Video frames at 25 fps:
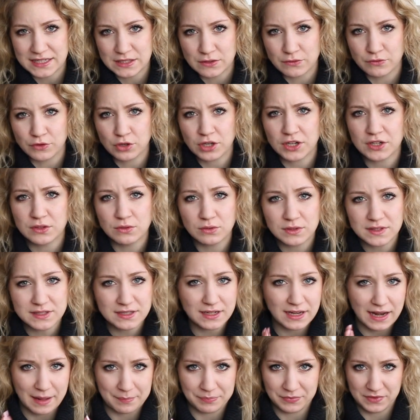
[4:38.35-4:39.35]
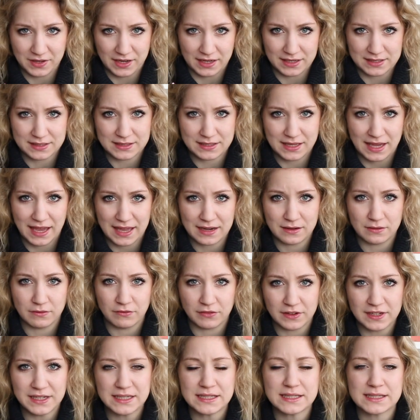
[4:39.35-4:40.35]
also wirklich nur diesen Klappentext
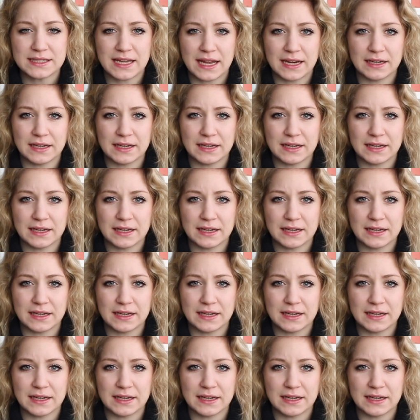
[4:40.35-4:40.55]
kennen willst,